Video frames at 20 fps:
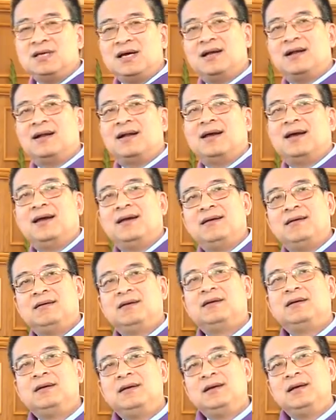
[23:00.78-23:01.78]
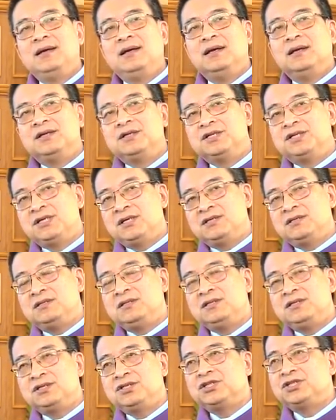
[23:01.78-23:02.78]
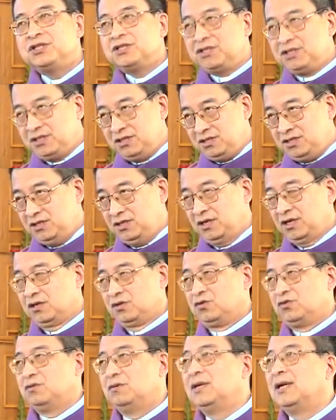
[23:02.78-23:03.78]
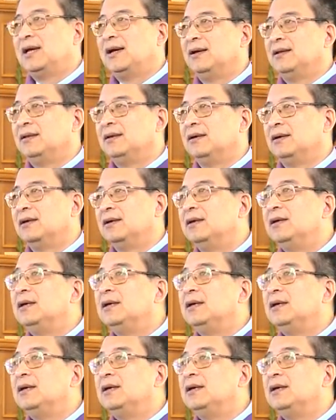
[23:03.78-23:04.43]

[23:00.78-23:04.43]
下来。圣经是写出来的，